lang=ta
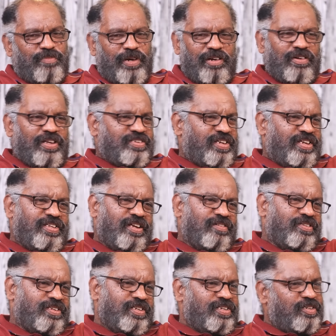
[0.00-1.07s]
பரவலாக
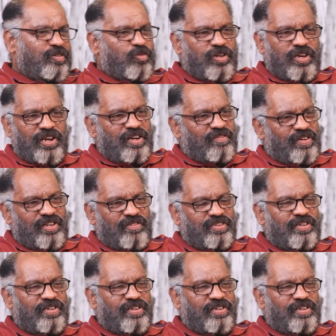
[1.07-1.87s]
செய்திகள் வந்து ஊடகங்களில் வெளியே